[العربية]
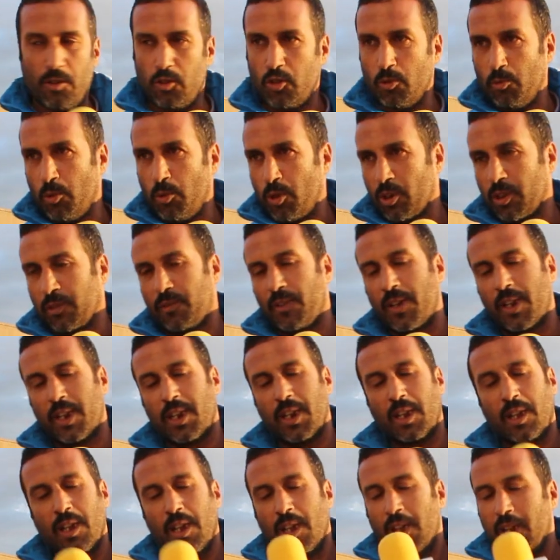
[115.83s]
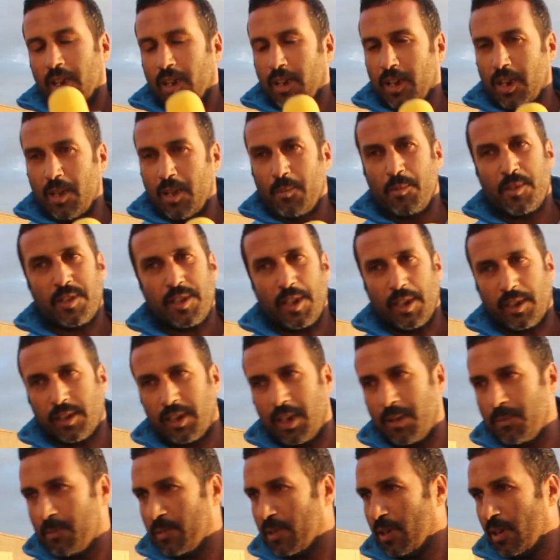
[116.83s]
جمهور الفريق لا من
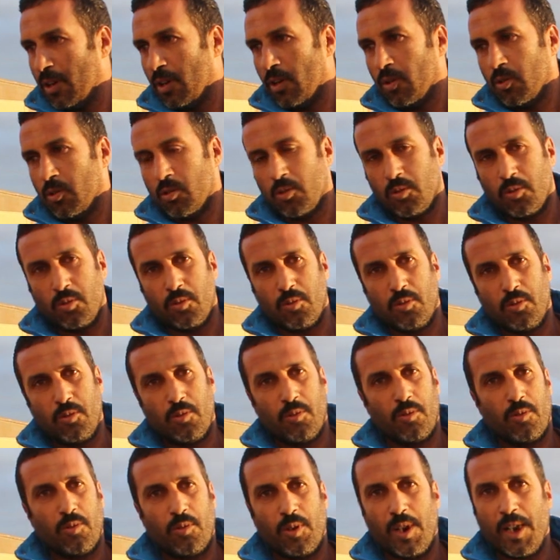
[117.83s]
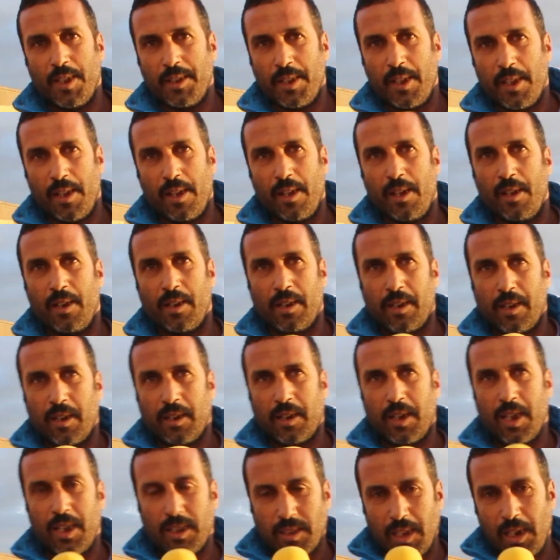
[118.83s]
التحكيم وهذا
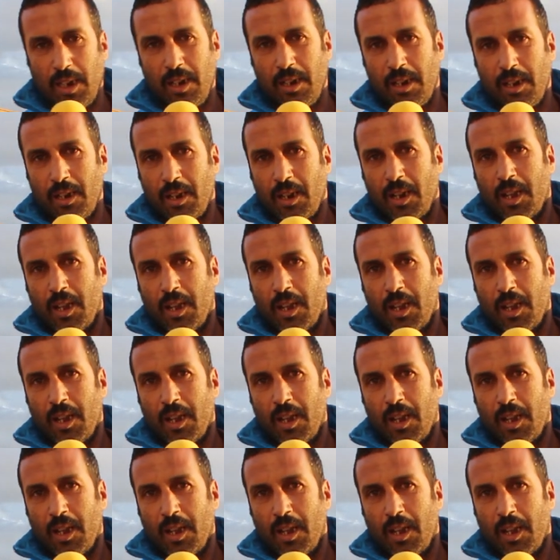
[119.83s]
كيدل